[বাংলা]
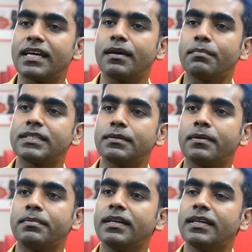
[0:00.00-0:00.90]
চায় আমরা
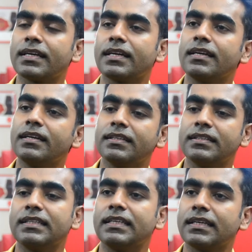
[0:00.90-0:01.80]
সেভাবে এখানে
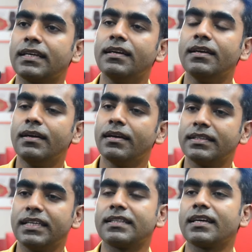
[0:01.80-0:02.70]
দিতে
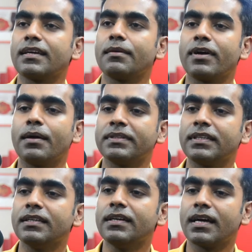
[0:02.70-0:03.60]
দিয়ে থাকি এবং
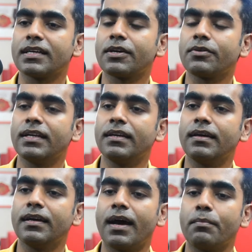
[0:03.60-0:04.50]
আমাদের আশা করি
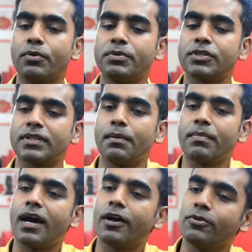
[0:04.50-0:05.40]
ভবিষ্যতে
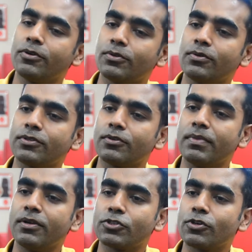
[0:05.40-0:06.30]
আমরা আরও নতুন নতুন
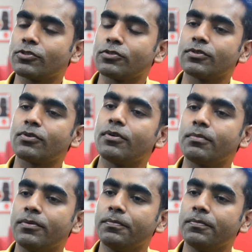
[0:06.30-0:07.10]
মেনু সংযোজন করব